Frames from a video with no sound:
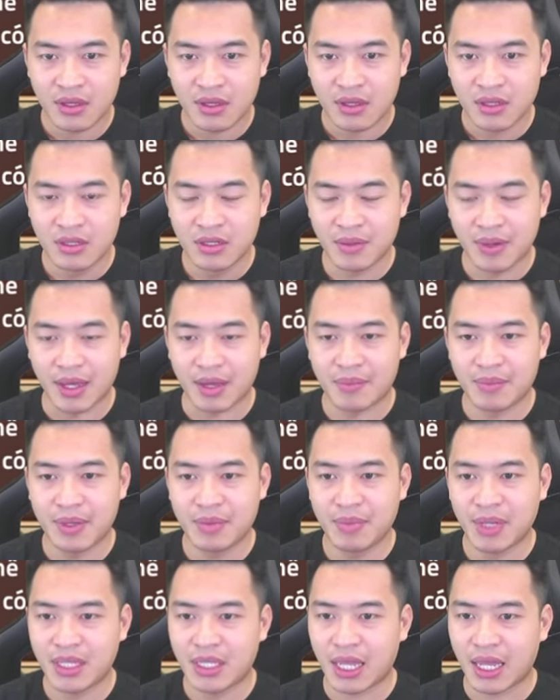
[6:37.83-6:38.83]
nhưng mà em mình
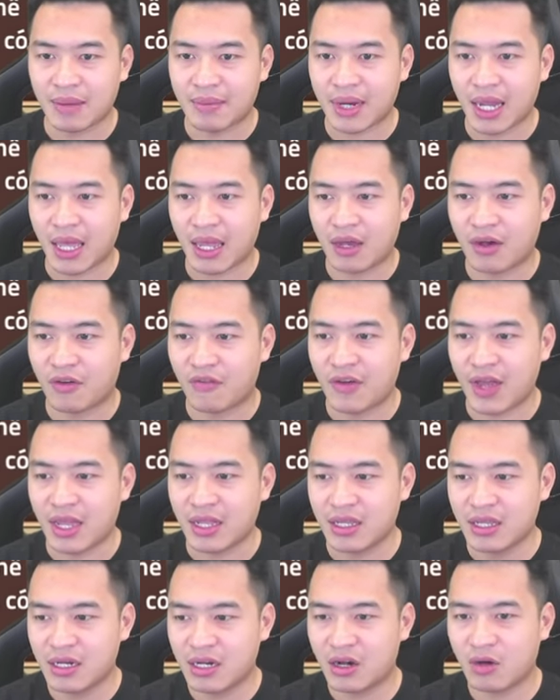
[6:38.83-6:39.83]
mình thấy em này có vẻ
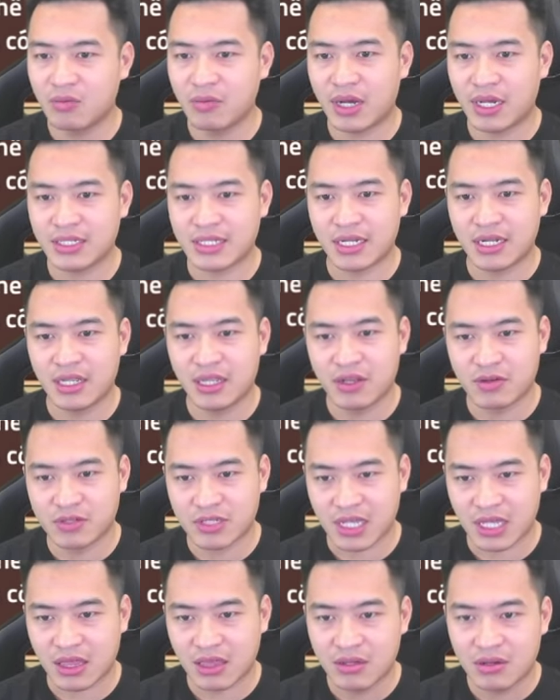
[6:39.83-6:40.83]
như không gây ra được nhiều
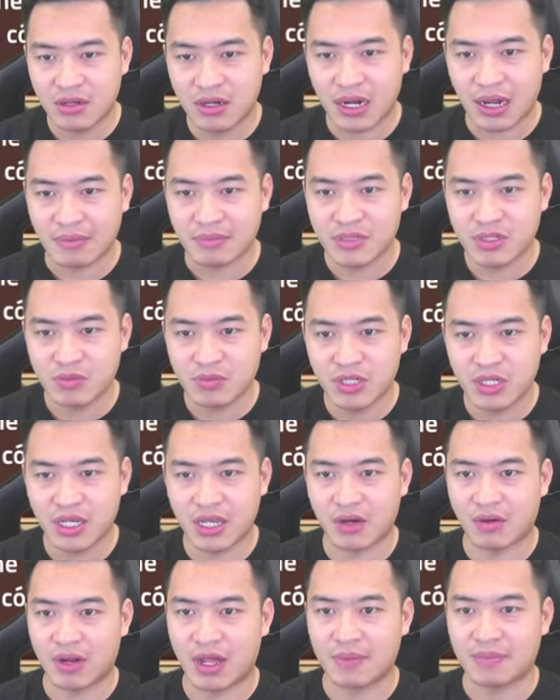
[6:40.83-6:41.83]
sát thương lắm giống như
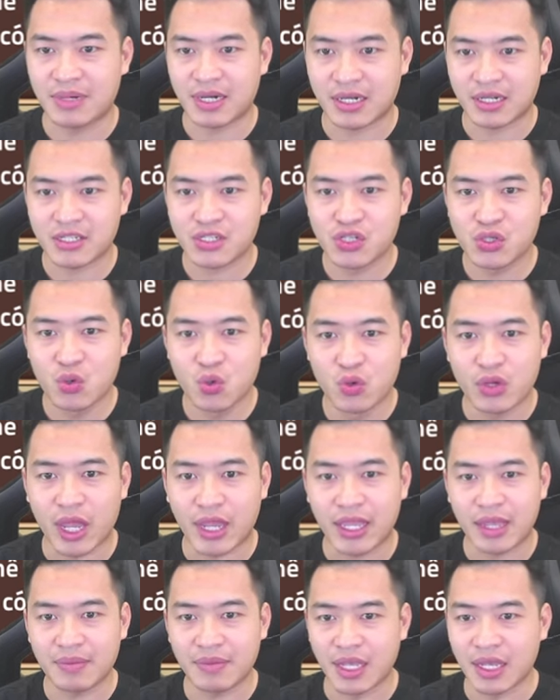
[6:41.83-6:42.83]
kiểu là Karasu nhỉ
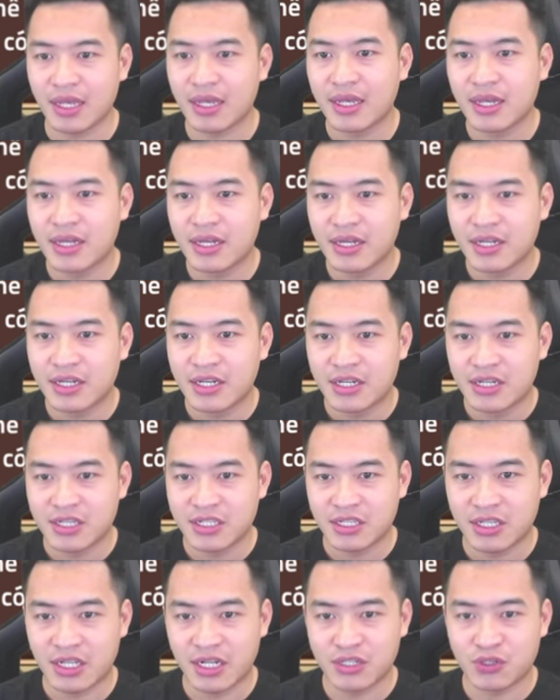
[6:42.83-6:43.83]
anh em nhỉ
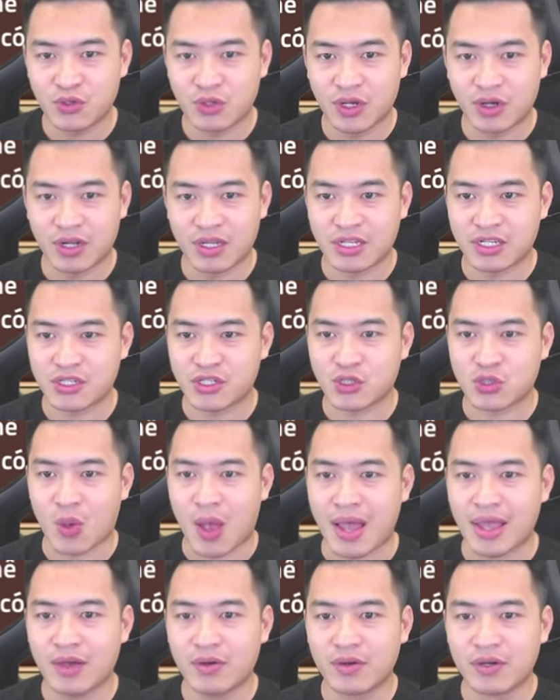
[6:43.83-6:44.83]
Đây là chủ yếu là
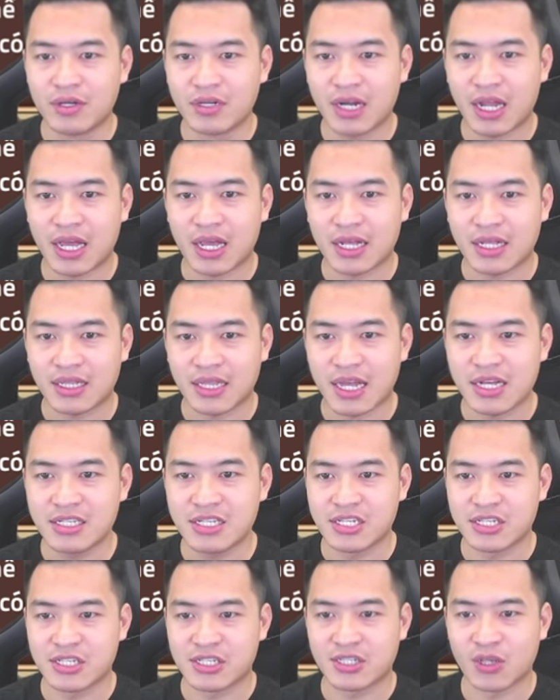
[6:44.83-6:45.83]
xóa hiệu ứng này, tăng
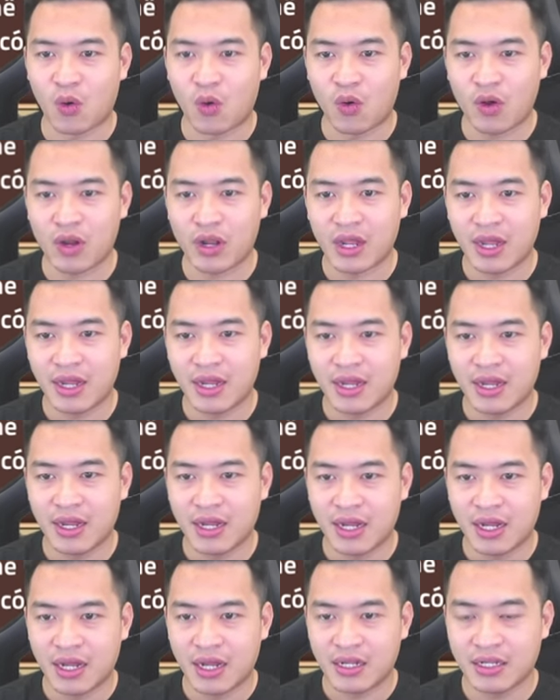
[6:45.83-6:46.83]
chỉ số này
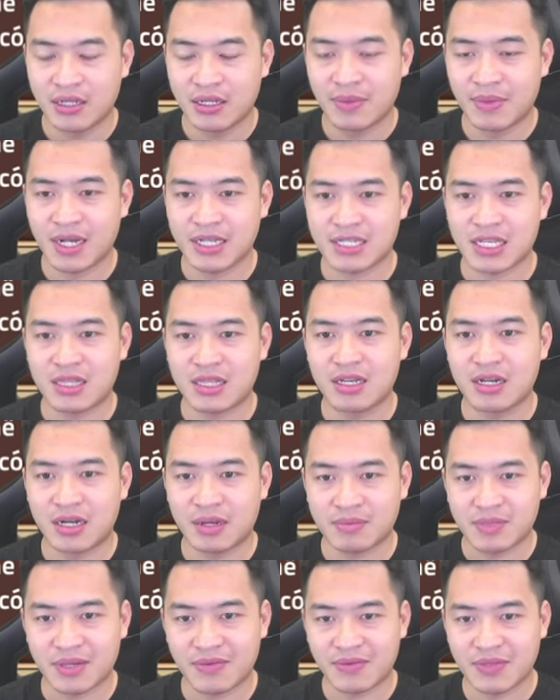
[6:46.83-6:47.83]
Nhưng mà gây sát thương
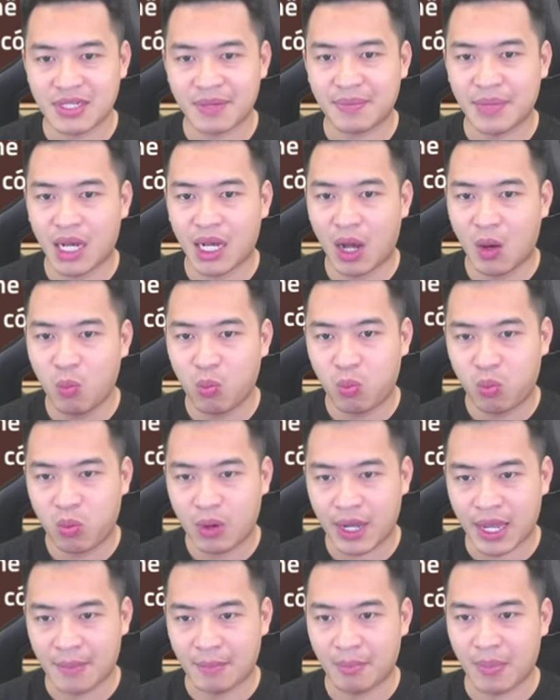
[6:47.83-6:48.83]
500% công
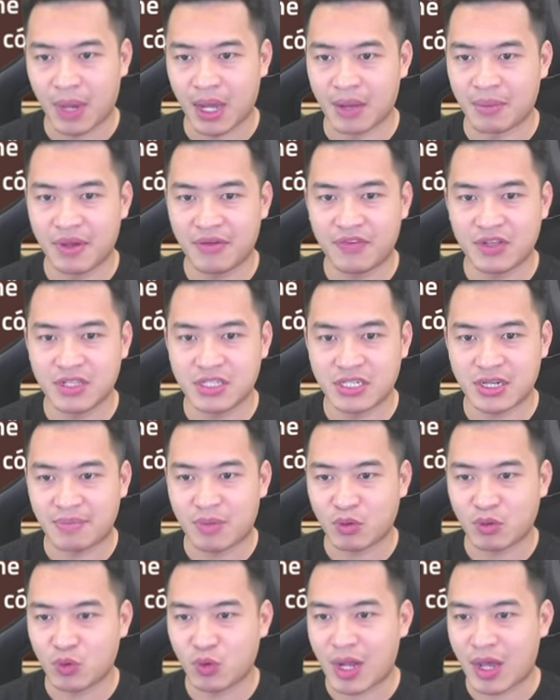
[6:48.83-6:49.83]
kèm 70%
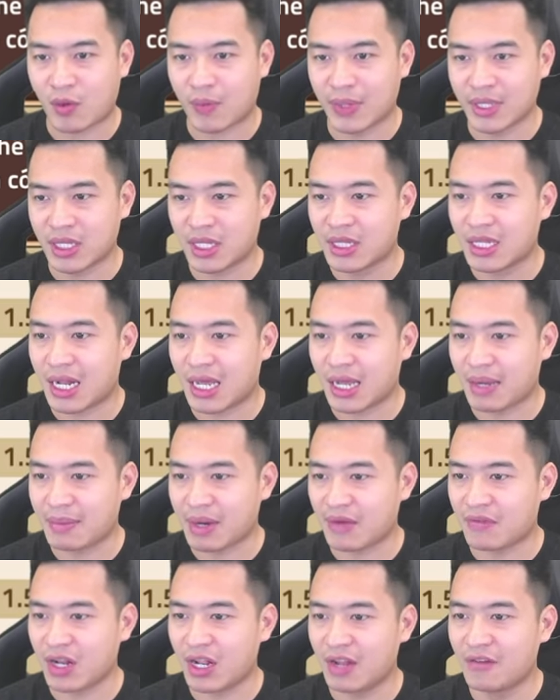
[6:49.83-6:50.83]
máu tối đa của bản thân Thế là em
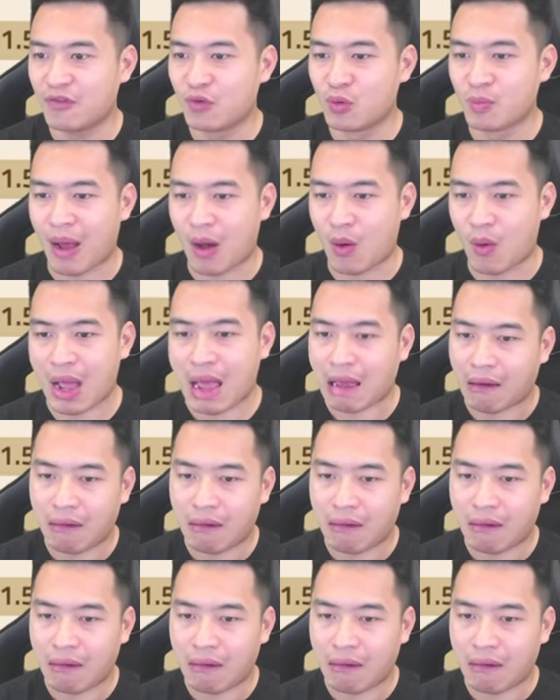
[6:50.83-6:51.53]
này phải lên phun máu à